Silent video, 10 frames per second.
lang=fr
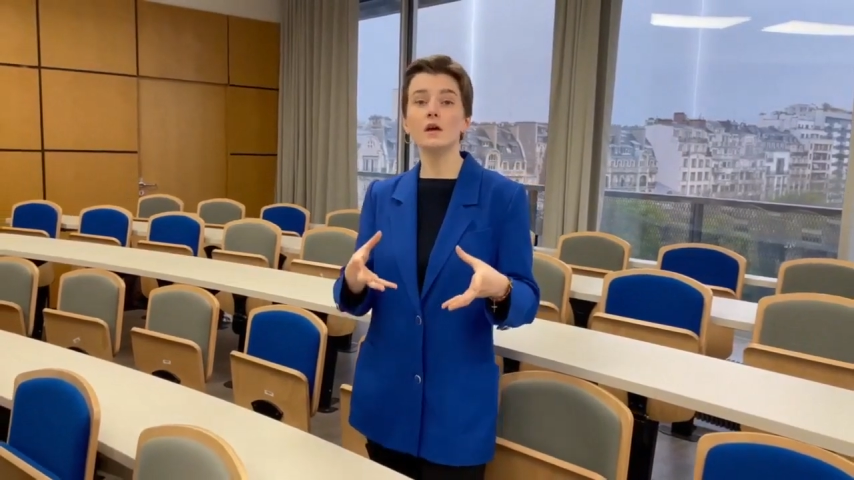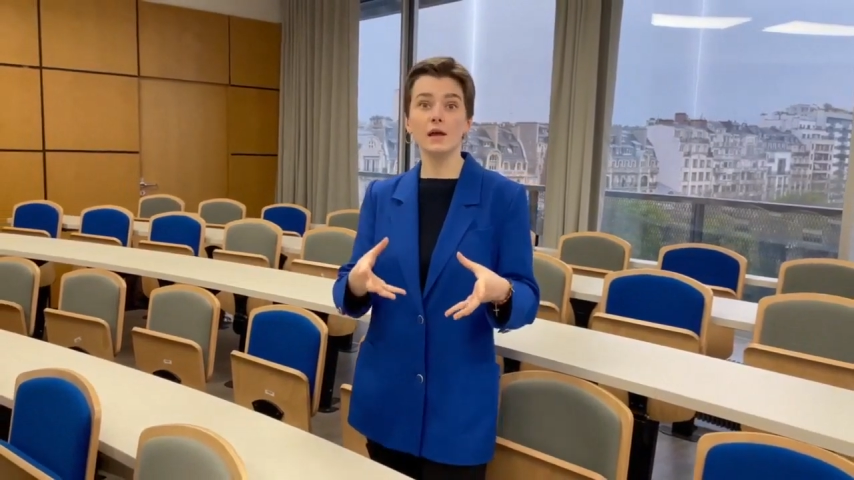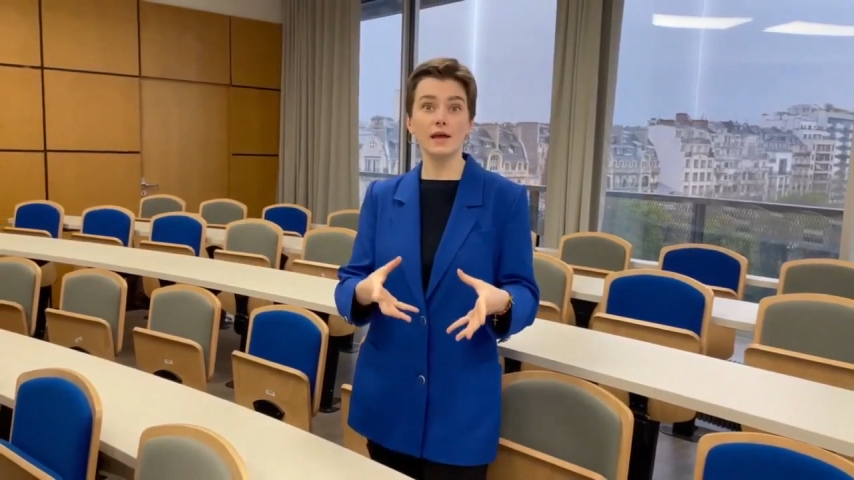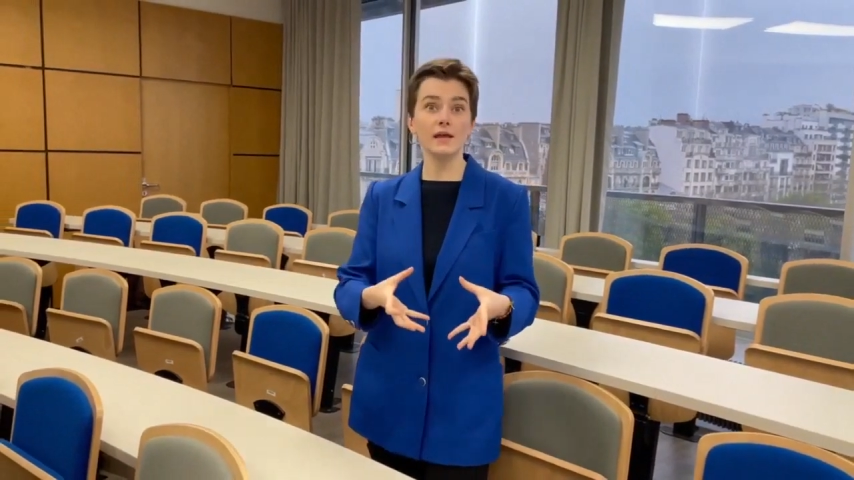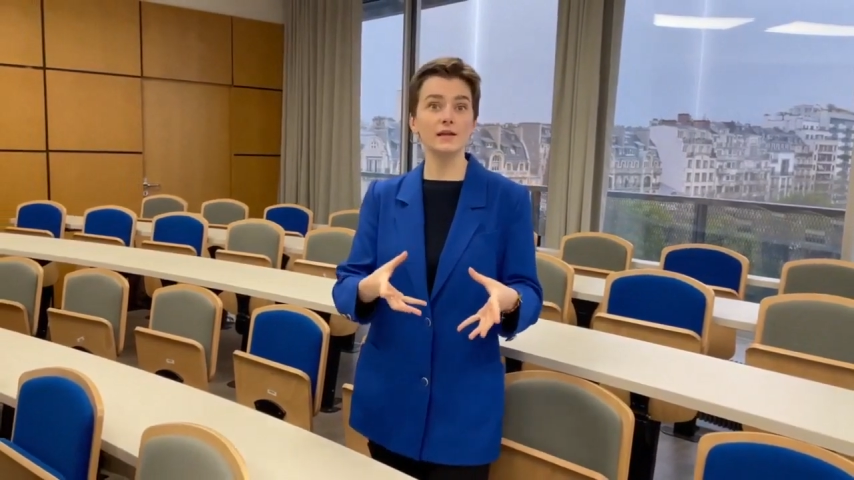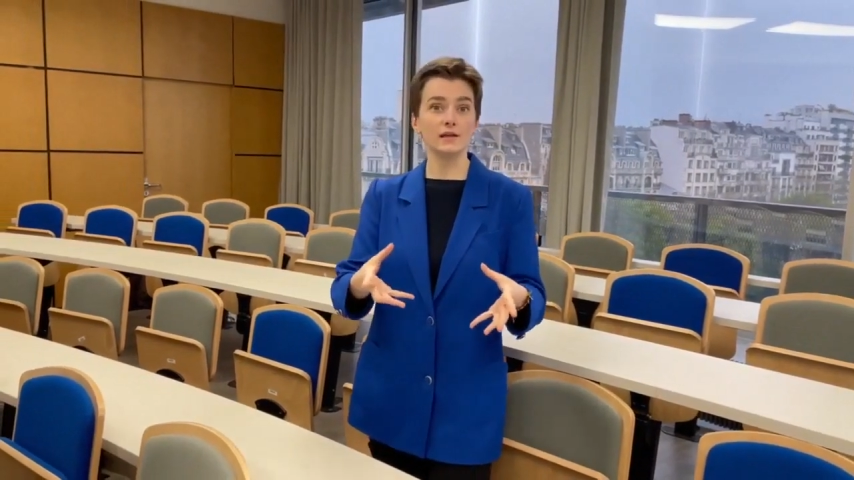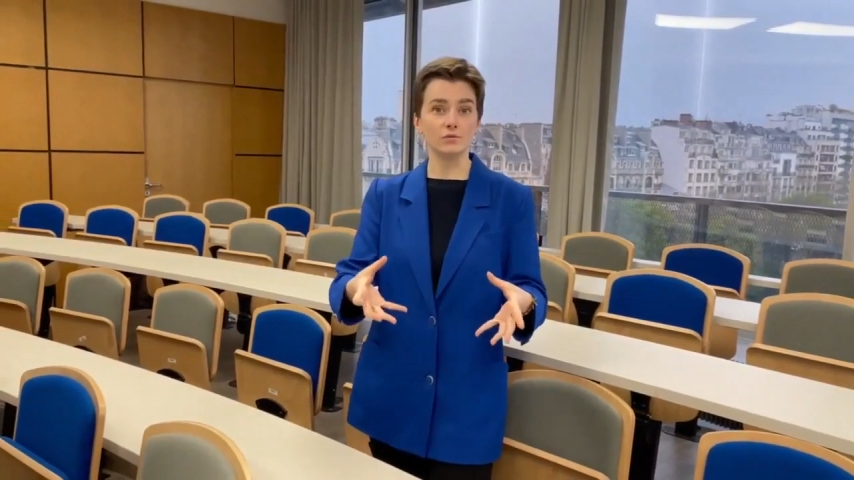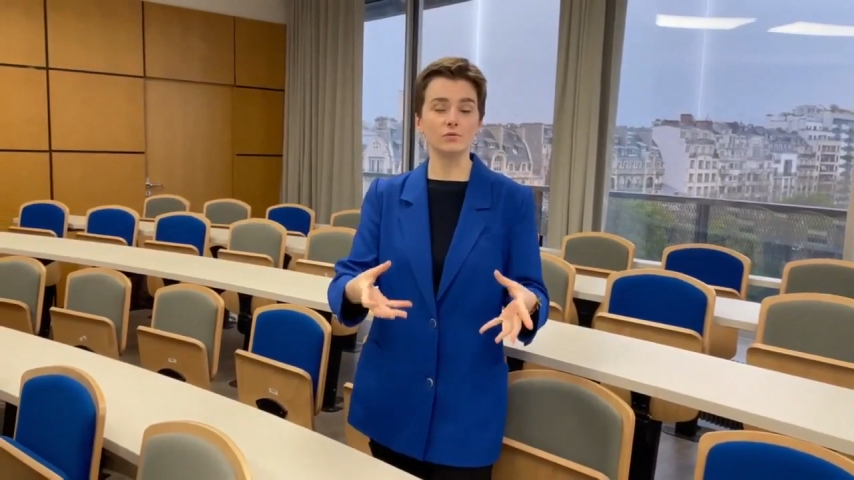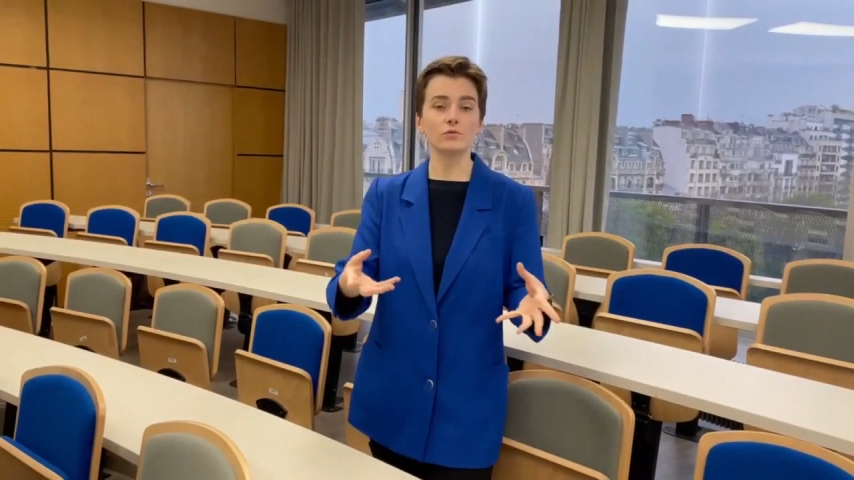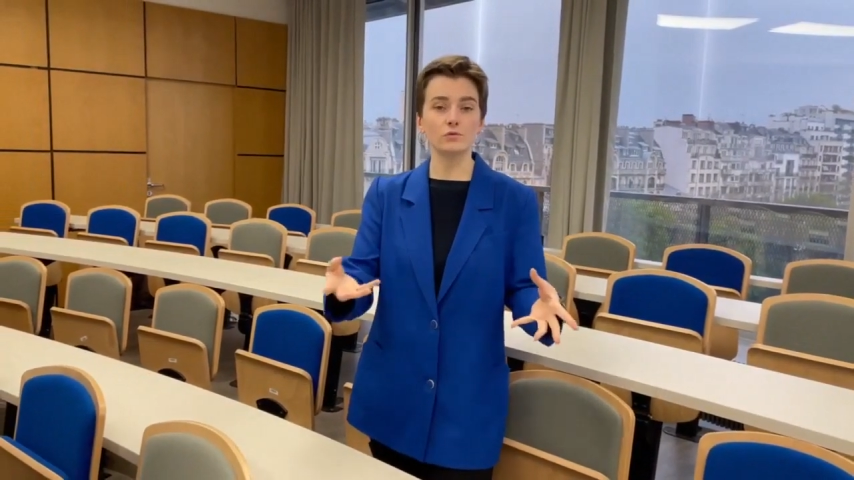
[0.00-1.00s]
et il y a
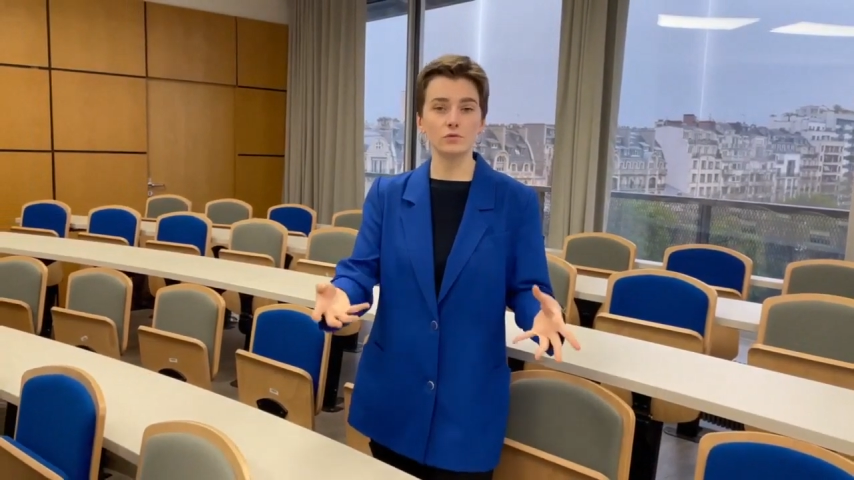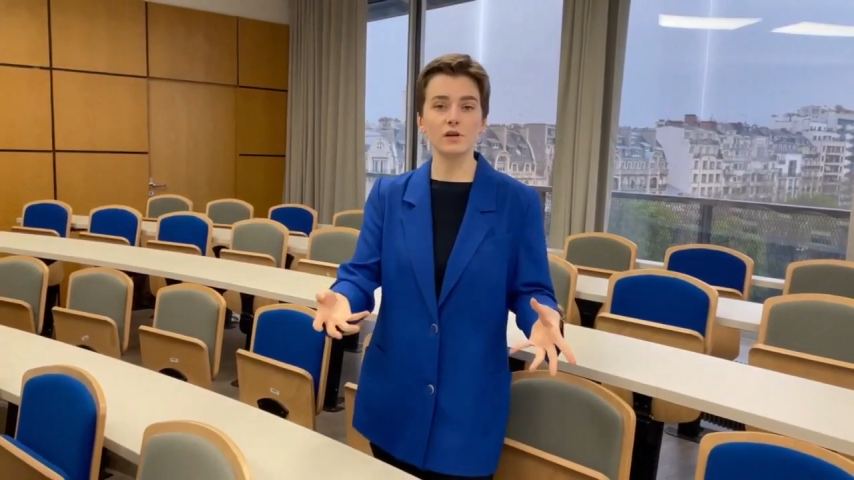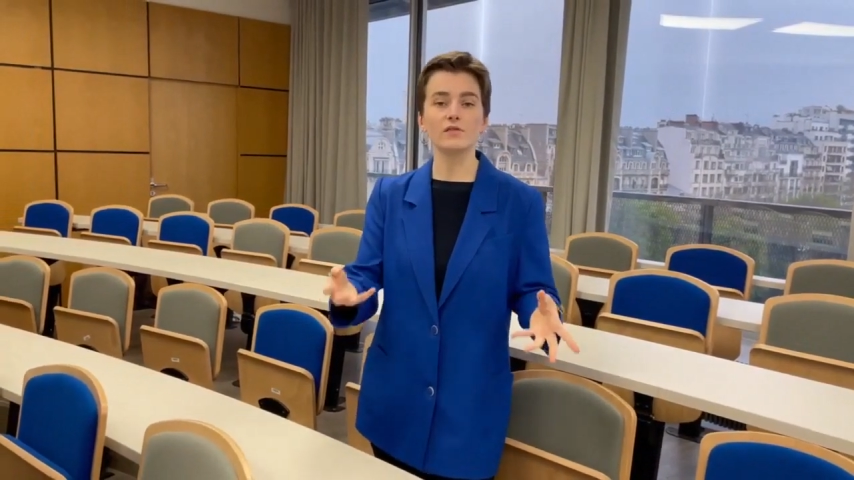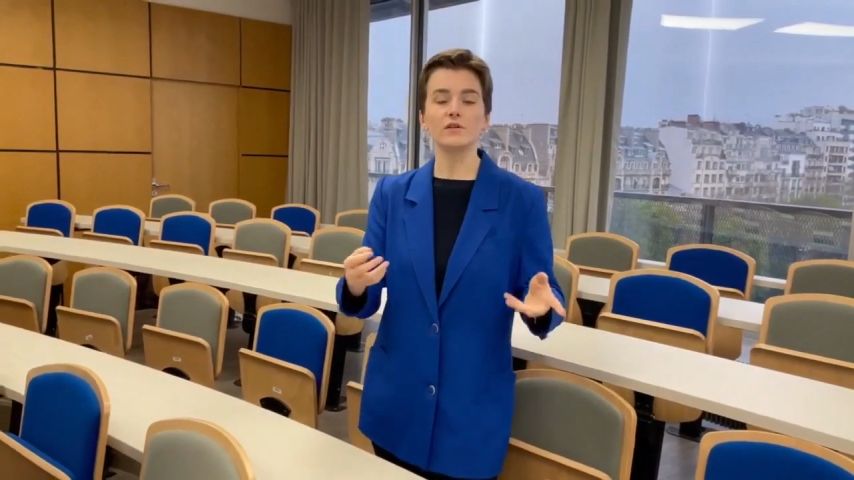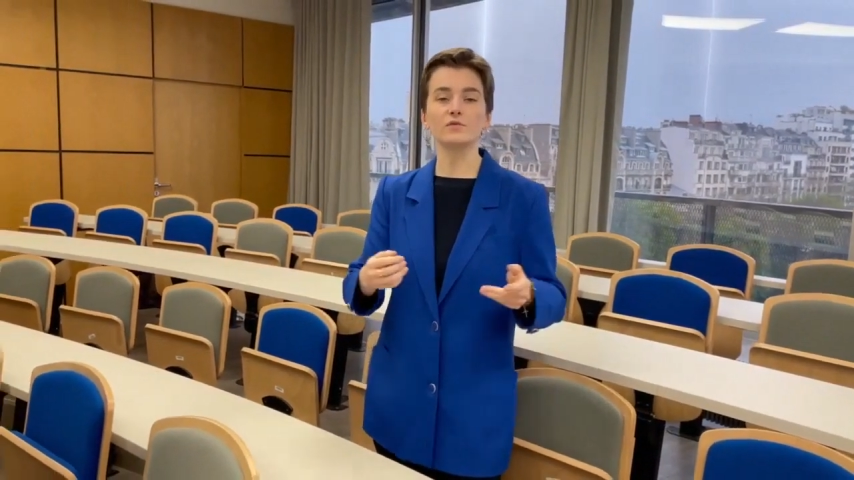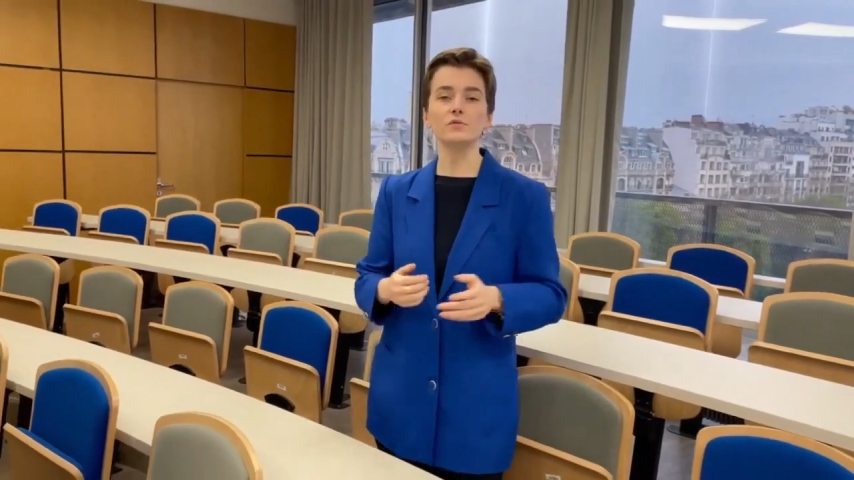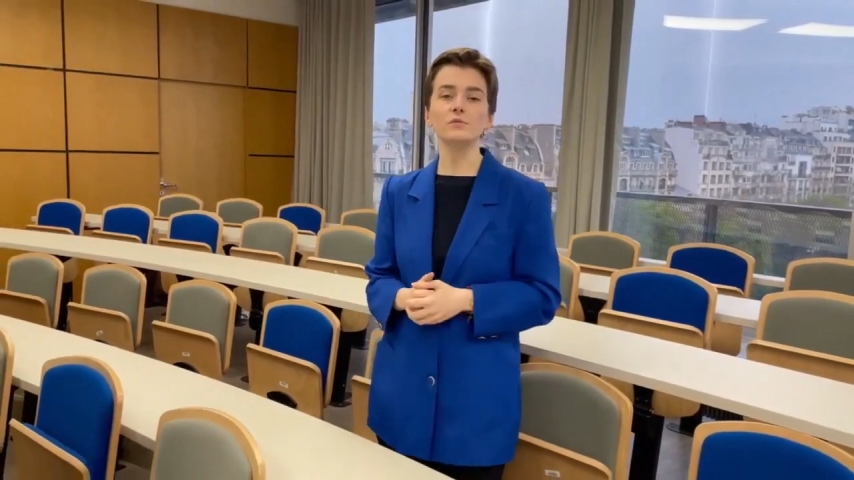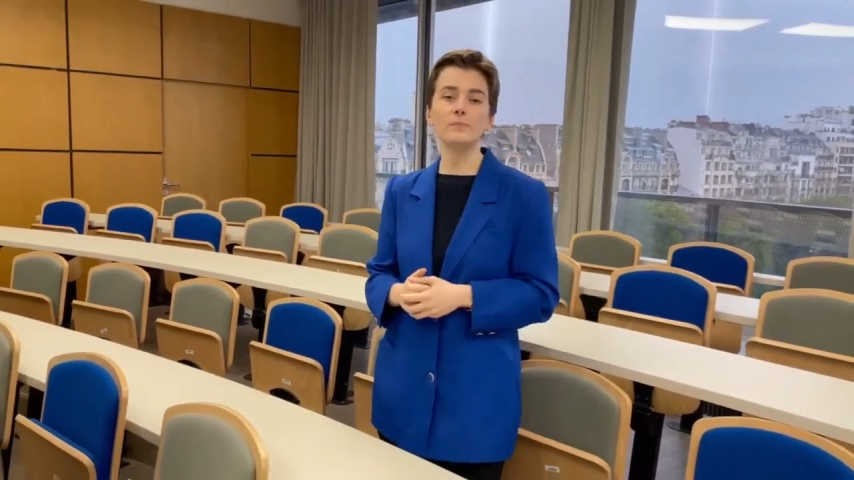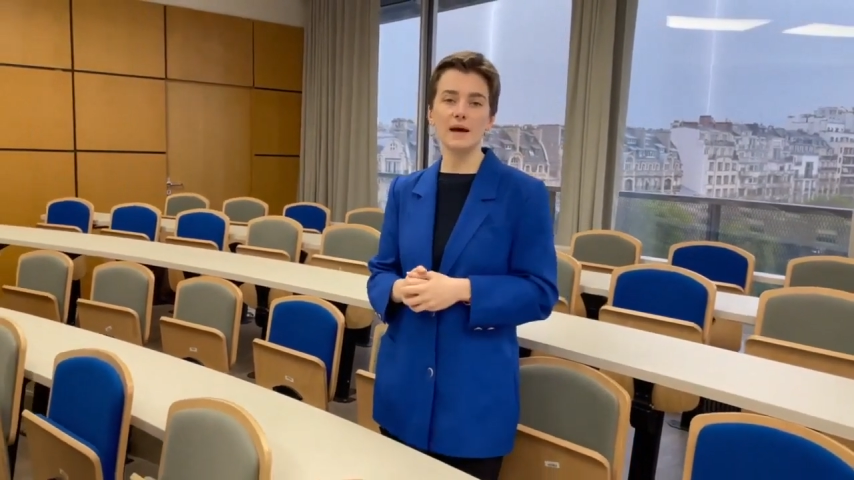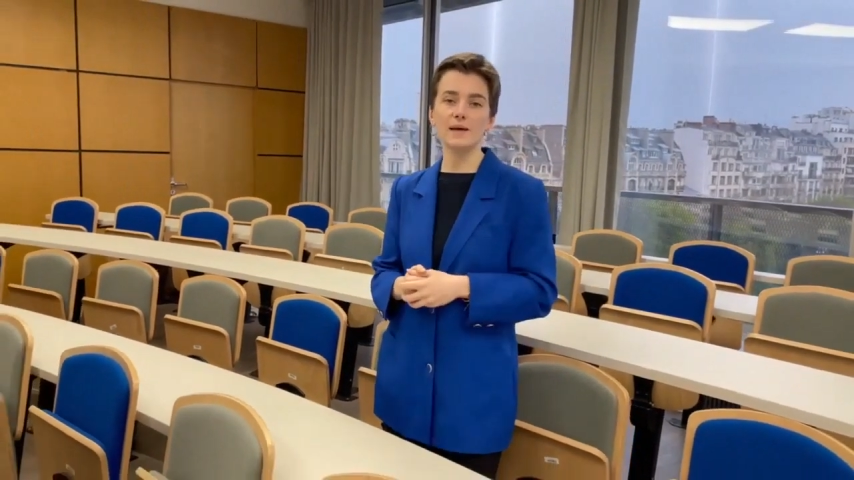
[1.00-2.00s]
donc une inflation
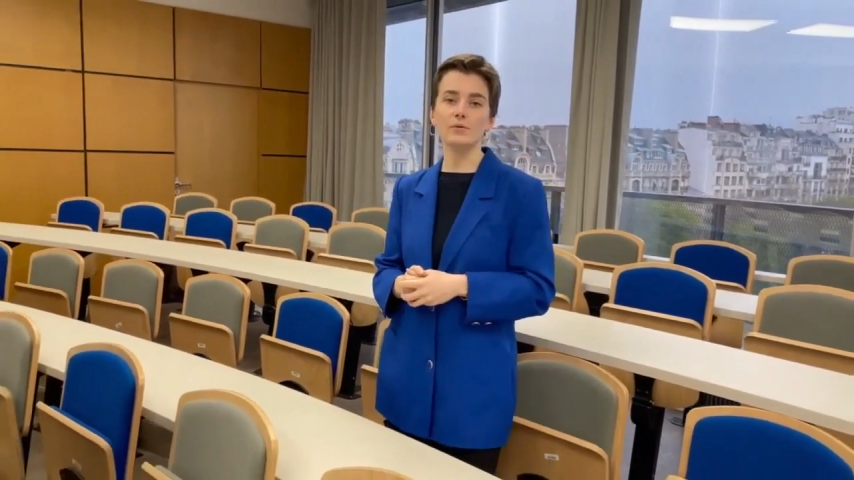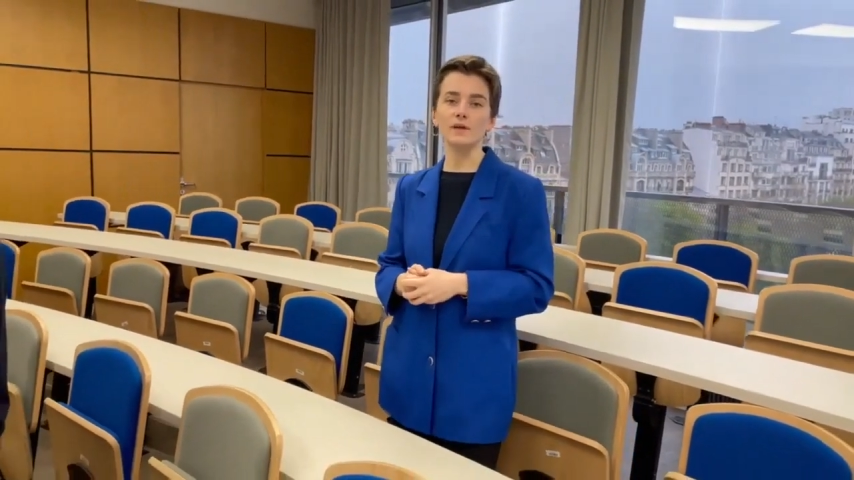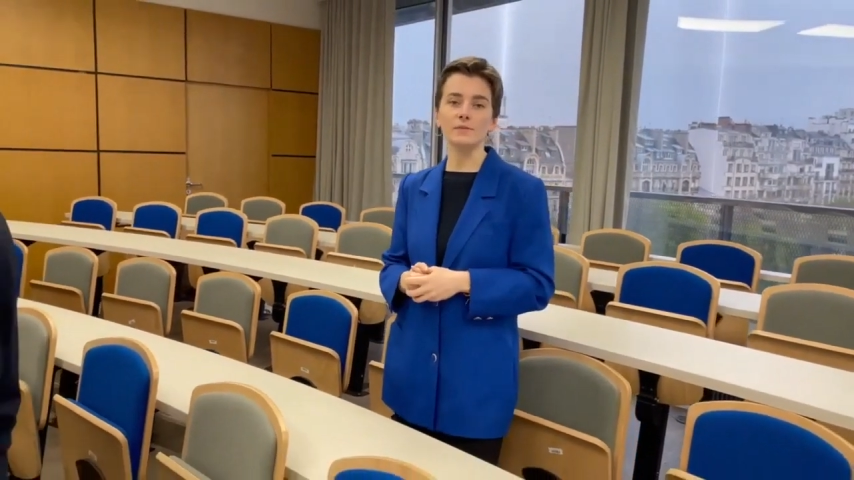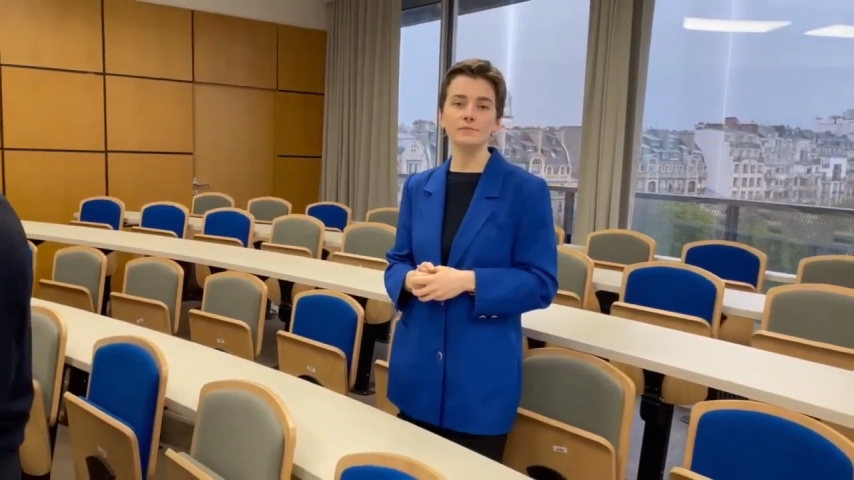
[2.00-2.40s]
par la monnaie.